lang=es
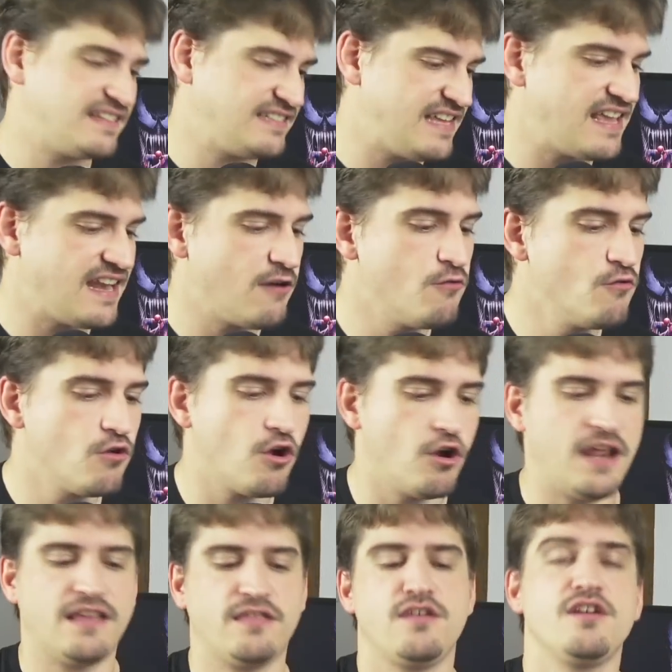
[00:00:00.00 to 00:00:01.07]
si eres un
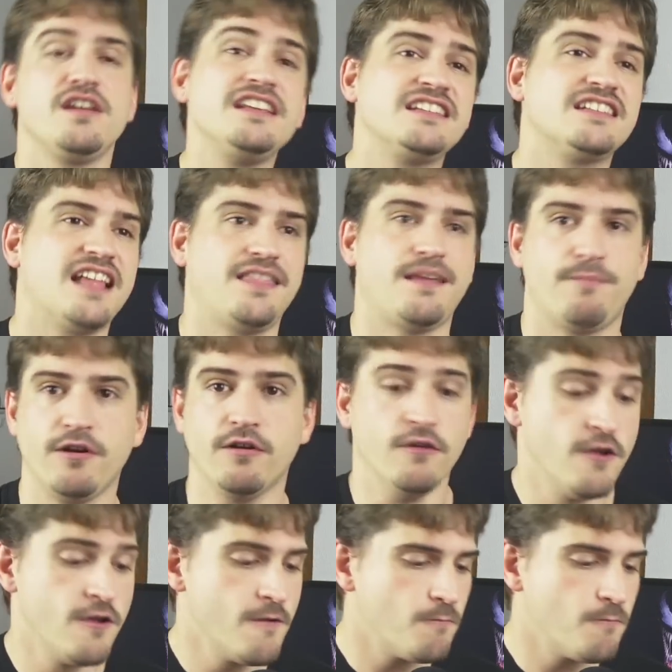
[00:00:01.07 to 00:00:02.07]
coleccionista de pro?